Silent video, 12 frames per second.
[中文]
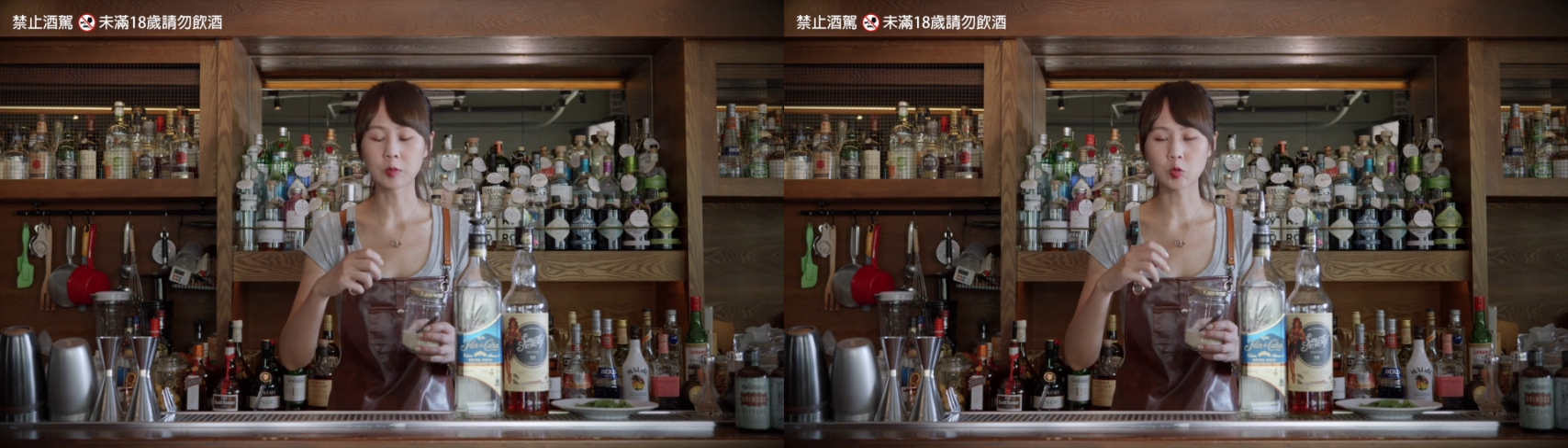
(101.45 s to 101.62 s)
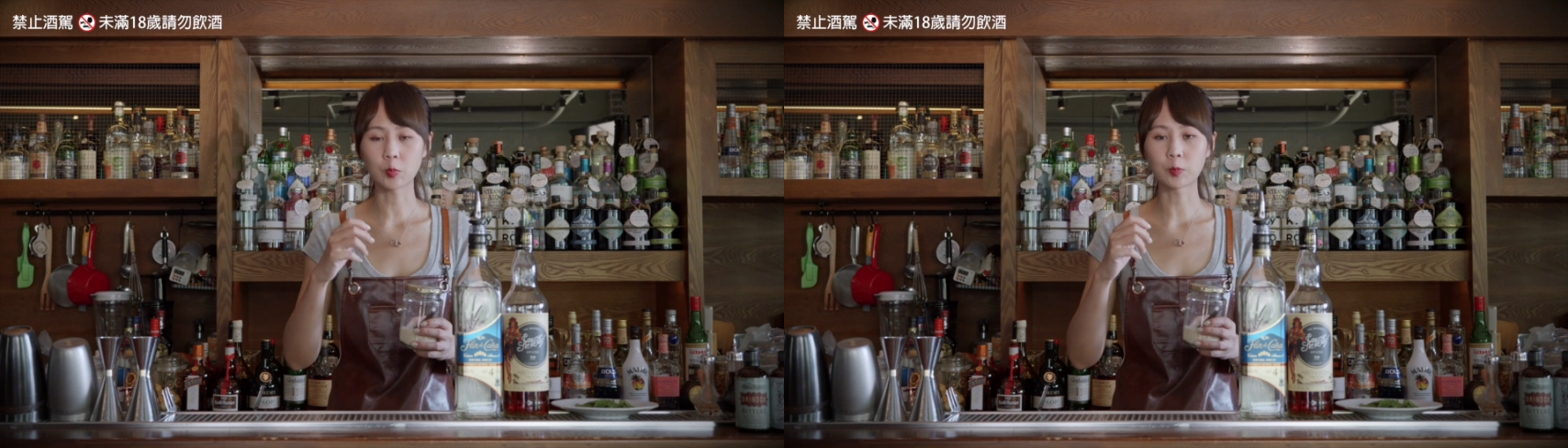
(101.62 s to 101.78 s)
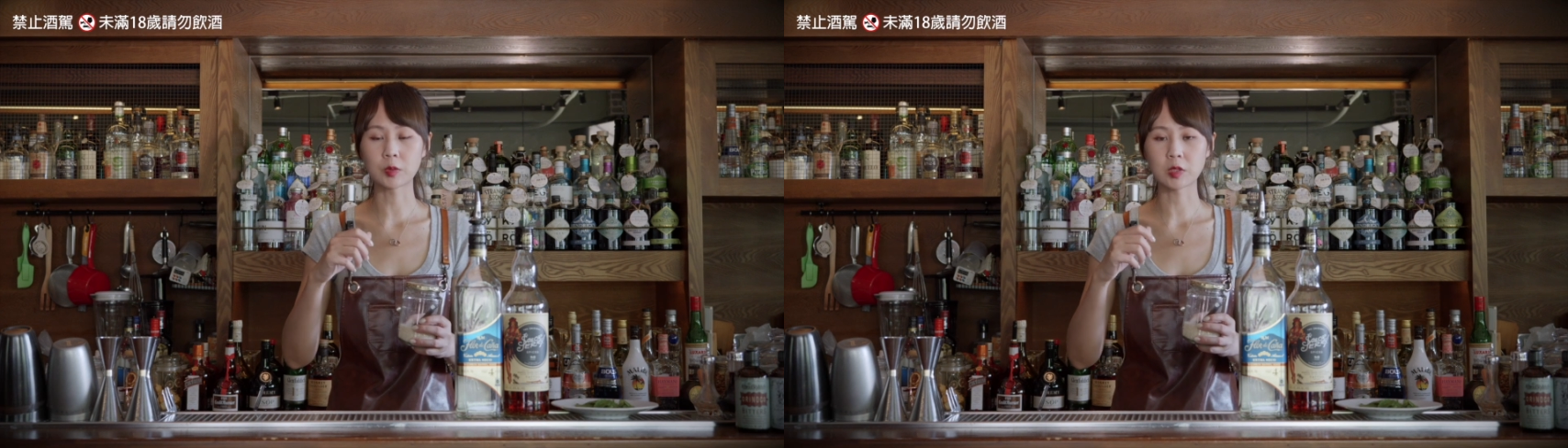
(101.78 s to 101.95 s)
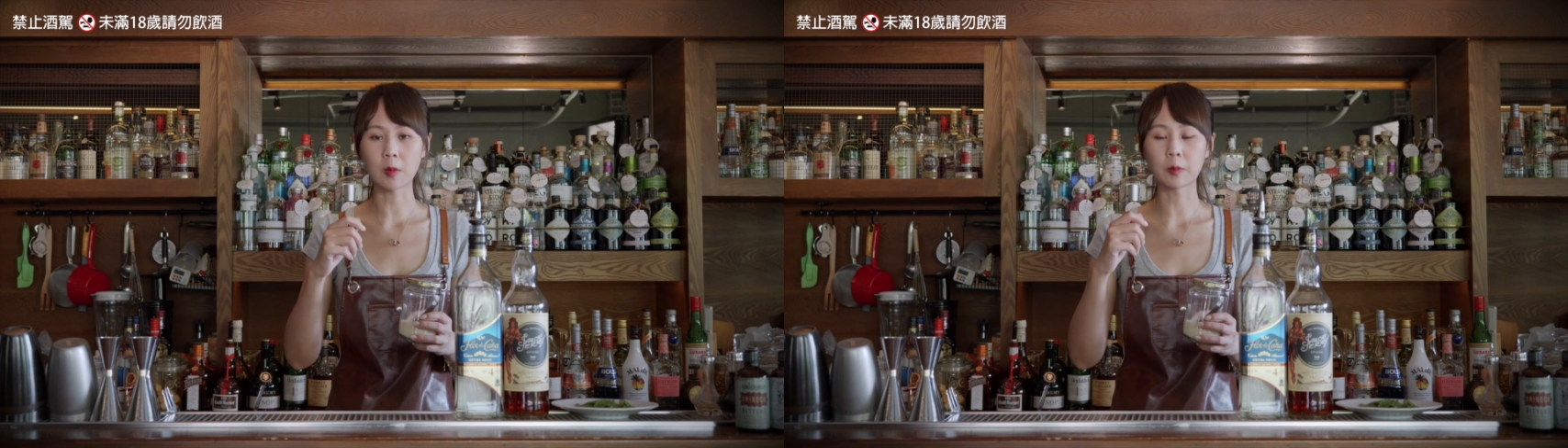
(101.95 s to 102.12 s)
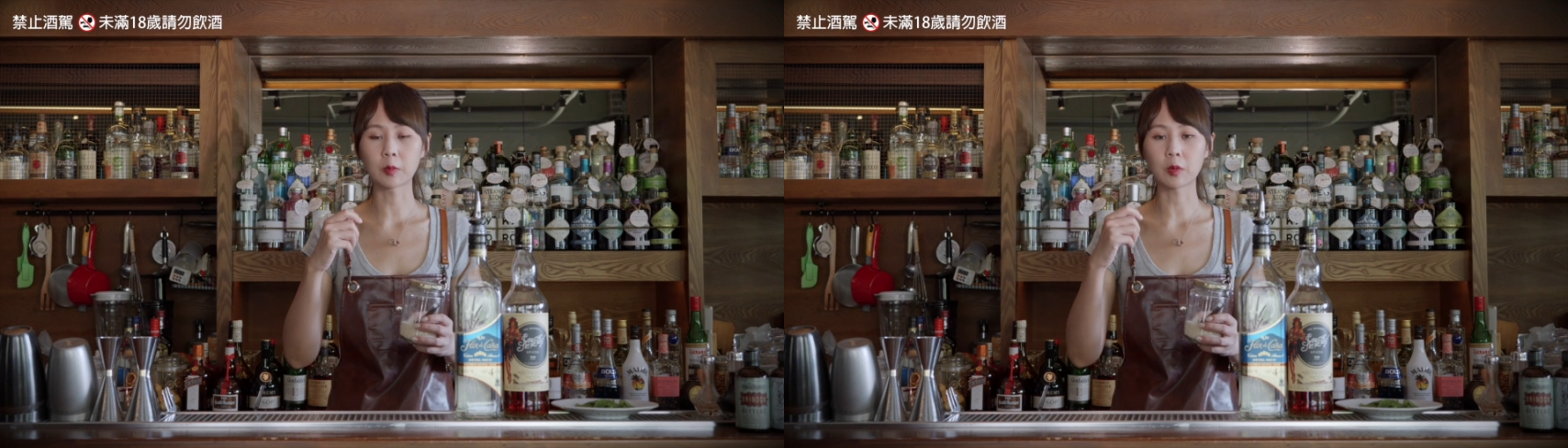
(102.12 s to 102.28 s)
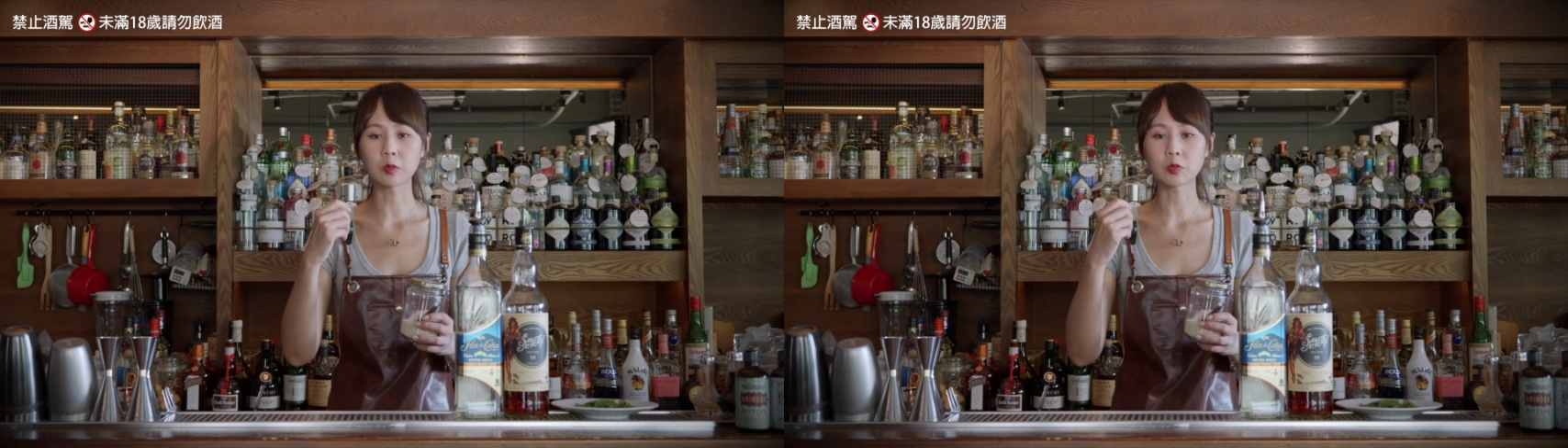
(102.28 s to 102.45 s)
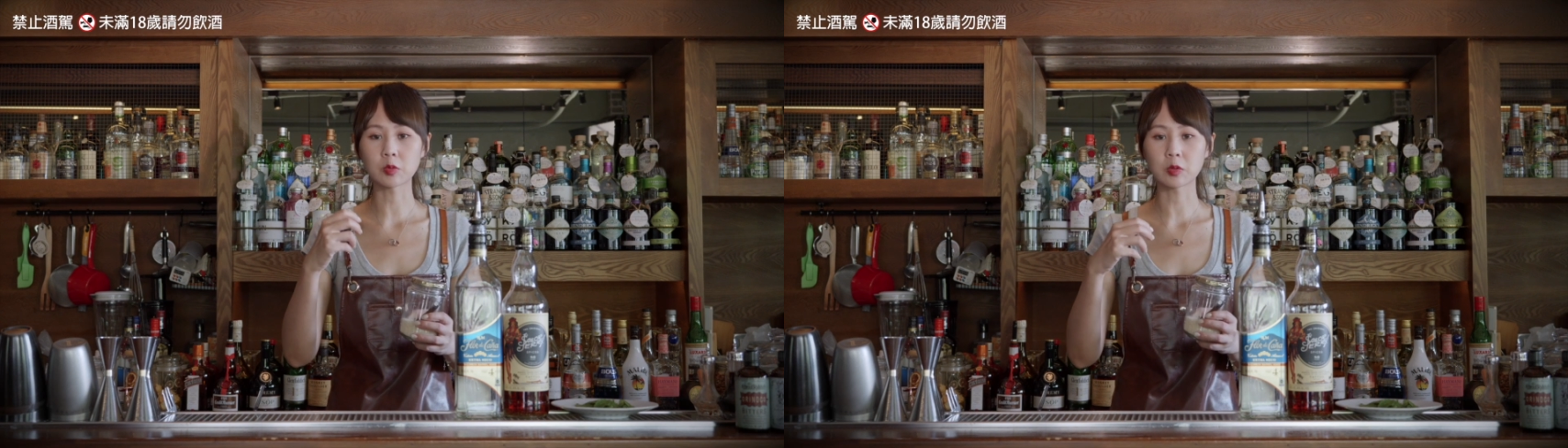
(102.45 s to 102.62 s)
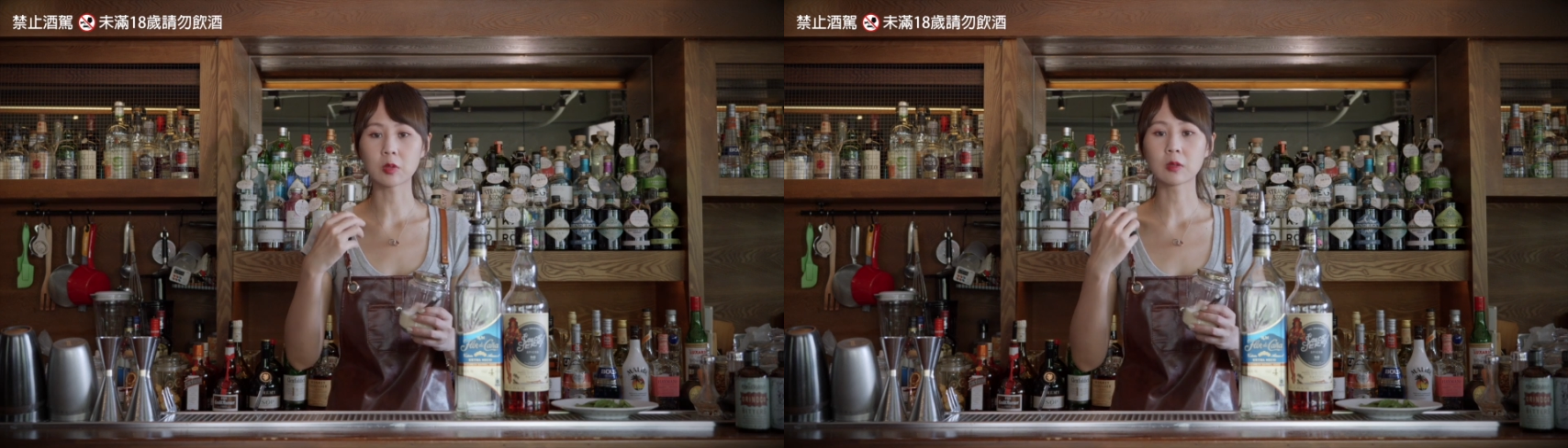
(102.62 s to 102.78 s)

就比较不用去